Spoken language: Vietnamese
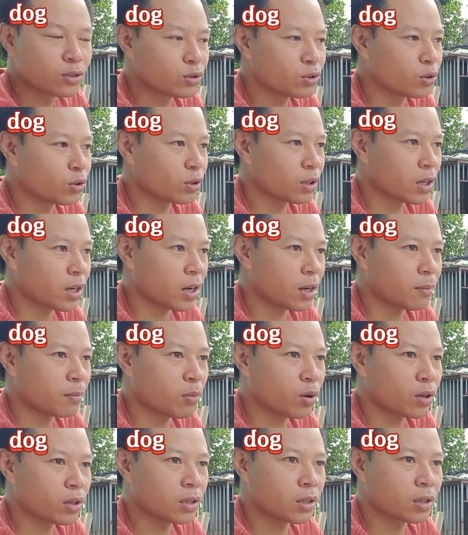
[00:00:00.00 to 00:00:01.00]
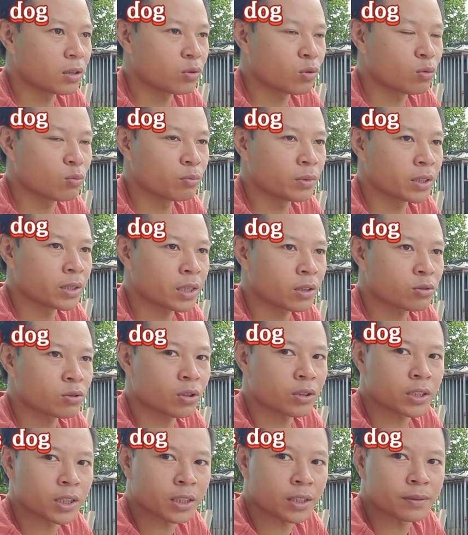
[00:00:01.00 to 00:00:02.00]
rồi à, mọi người cùng mình theo
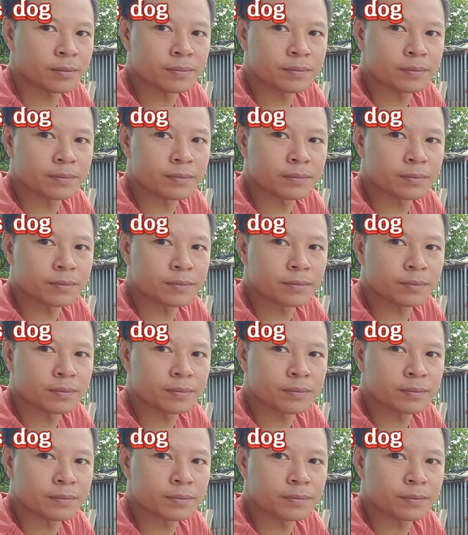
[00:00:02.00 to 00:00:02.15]
dõi nhé.